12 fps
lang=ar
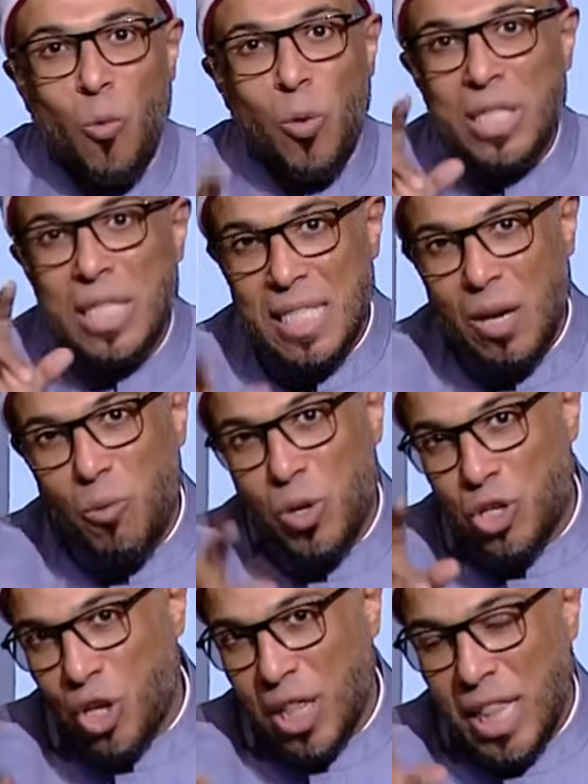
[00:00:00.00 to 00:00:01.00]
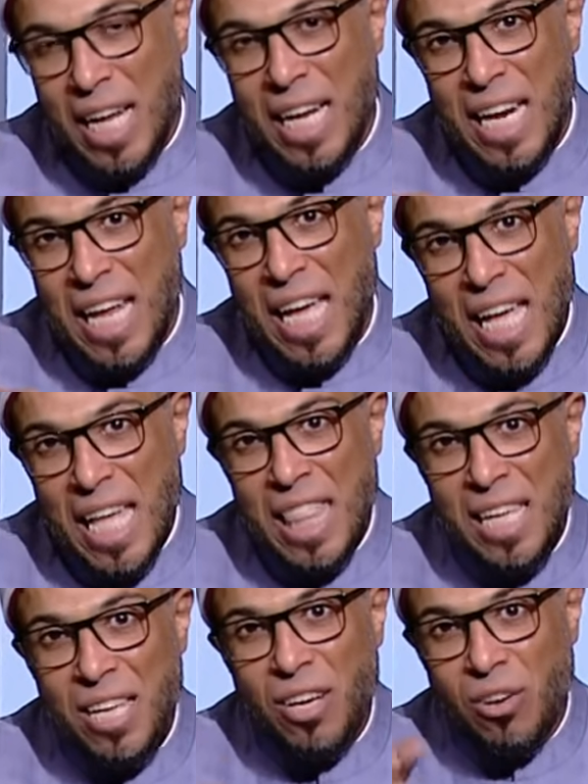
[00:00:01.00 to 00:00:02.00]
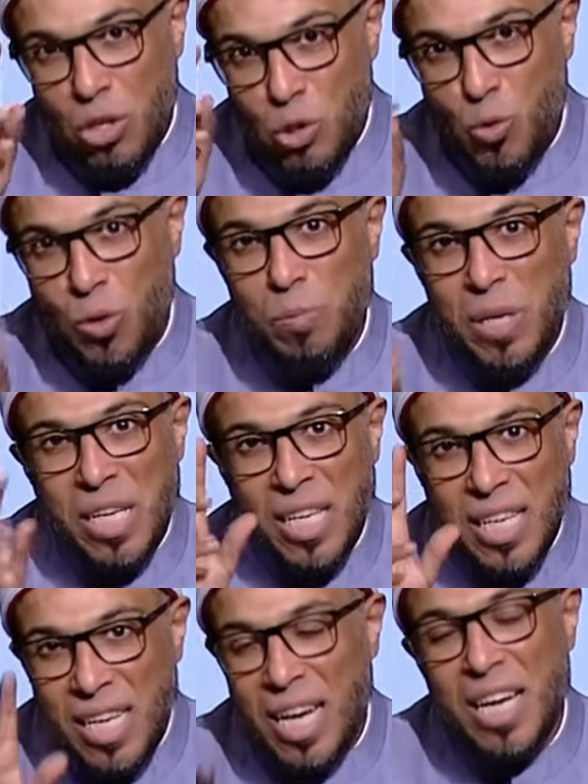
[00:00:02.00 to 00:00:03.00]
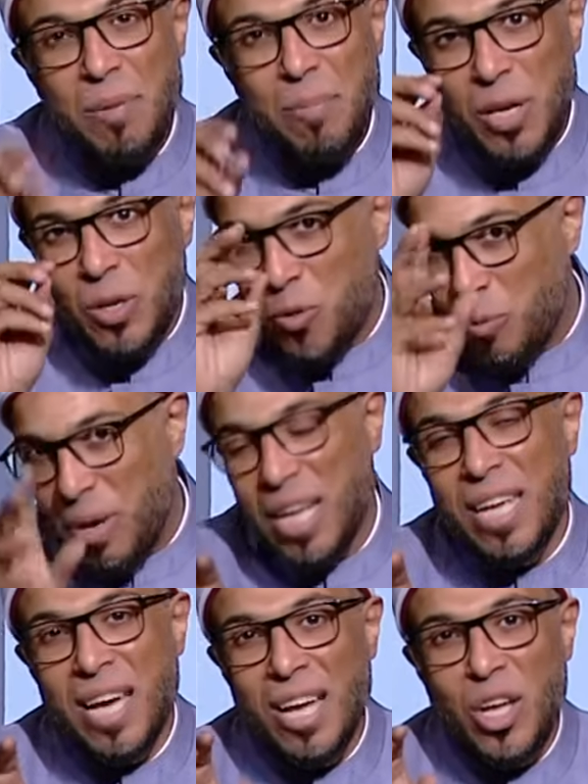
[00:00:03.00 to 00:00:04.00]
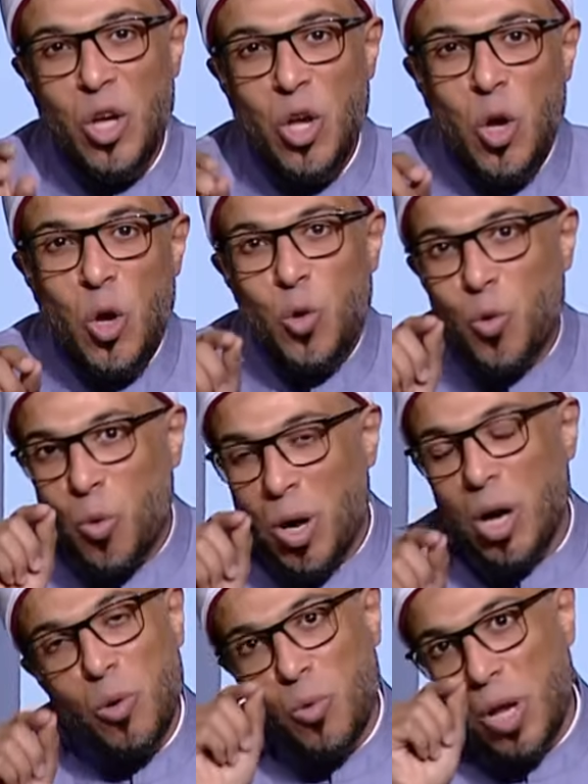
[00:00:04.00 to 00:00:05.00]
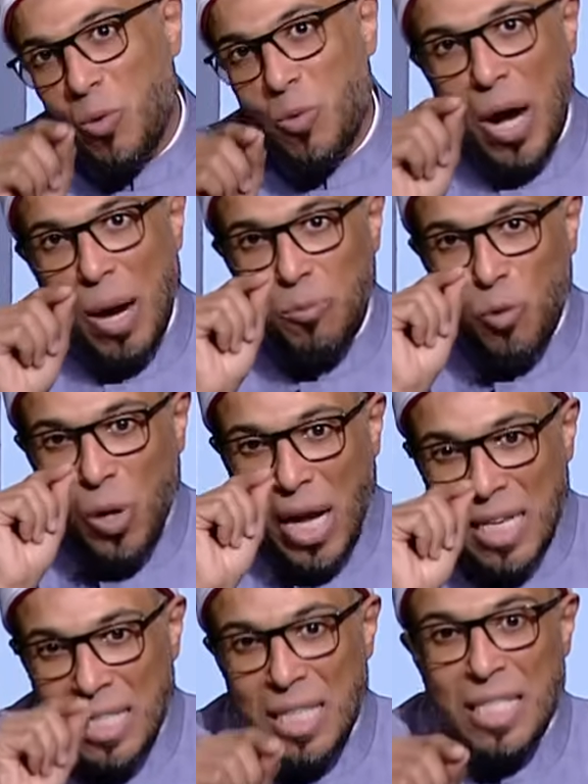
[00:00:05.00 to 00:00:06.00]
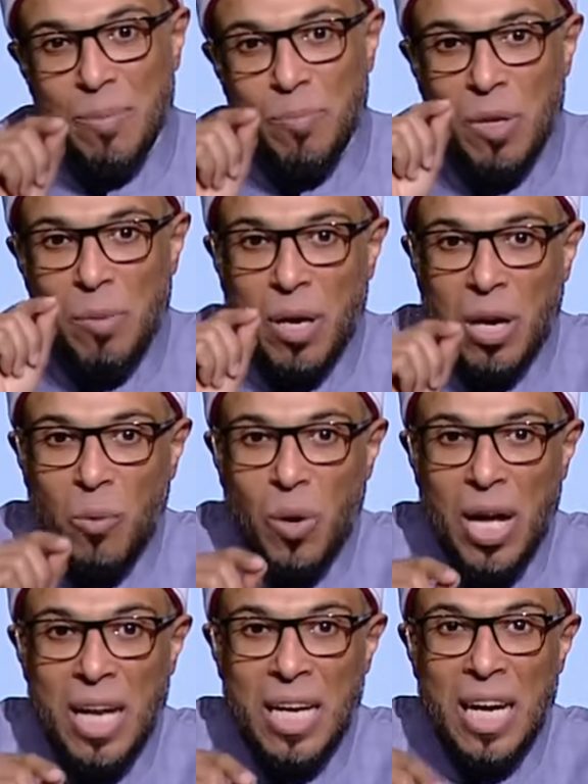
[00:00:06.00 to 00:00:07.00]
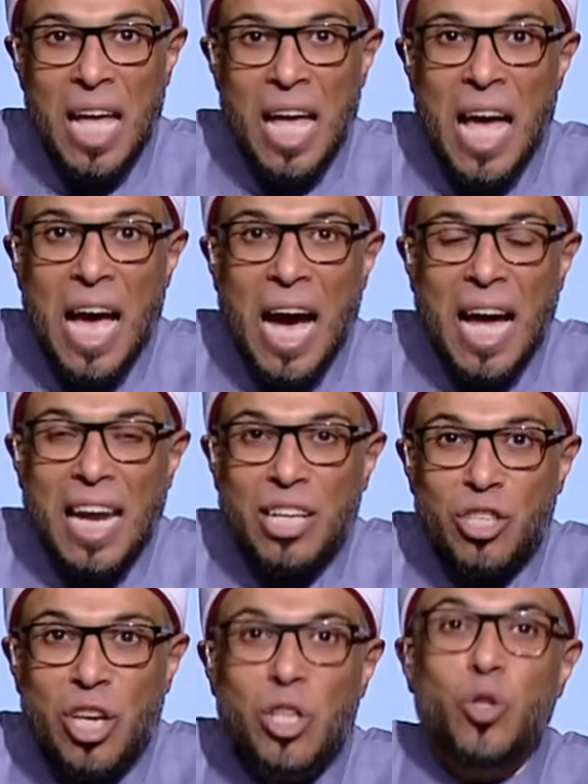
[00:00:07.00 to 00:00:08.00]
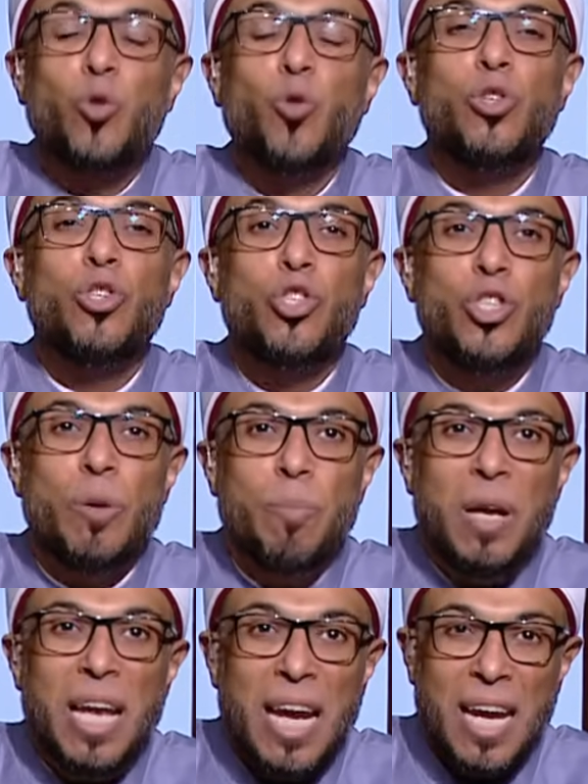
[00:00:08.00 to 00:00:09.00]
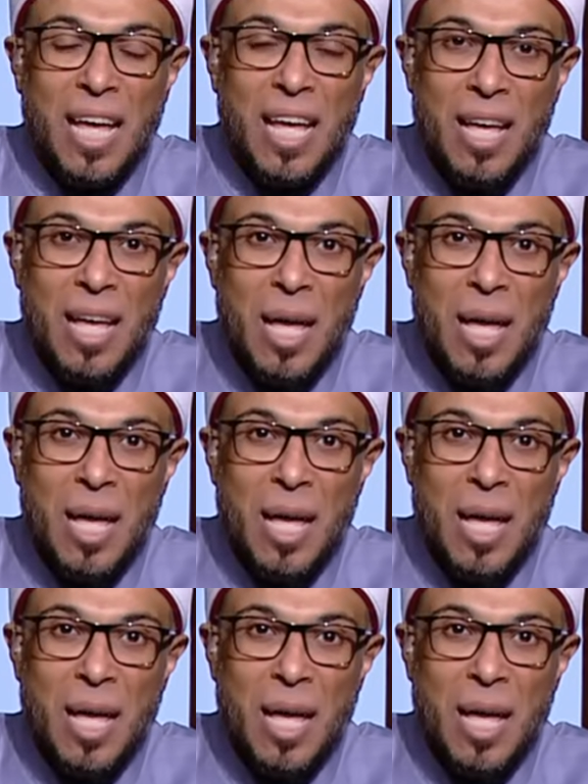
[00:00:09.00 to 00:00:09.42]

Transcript: وتزوجت ليلى هذه رجل من خيار بني اميه يقال له عبد العزيز بن مروان علشان تنجب لنا